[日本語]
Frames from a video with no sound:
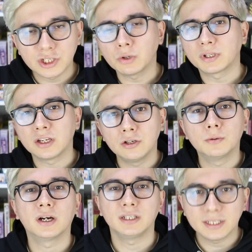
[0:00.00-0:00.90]
白田
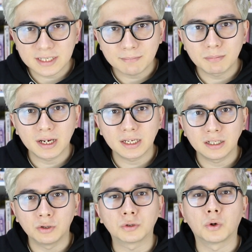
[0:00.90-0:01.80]
優は2000万
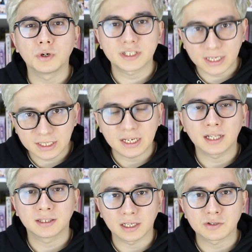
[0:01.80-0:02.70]
円の投資詐欺に
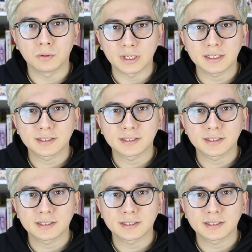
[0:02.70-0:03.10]
あったそうで